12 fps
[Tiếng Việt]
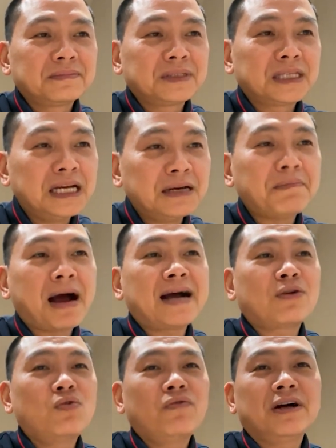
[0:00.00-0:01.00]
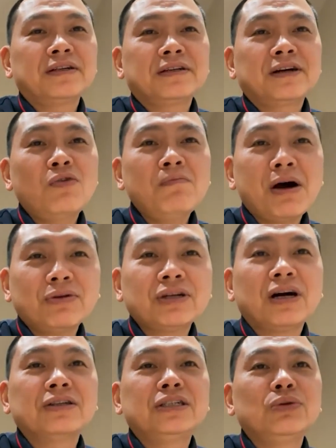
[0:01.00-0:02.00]
tiền bạc cũng vậy, không bao
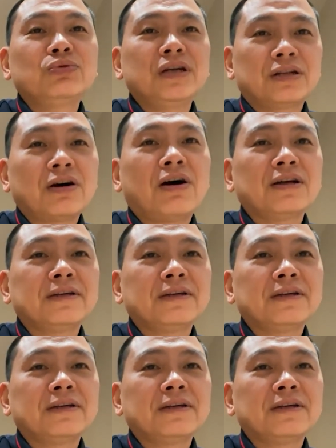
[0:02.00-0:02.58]
giờ chịu thiệt thòi.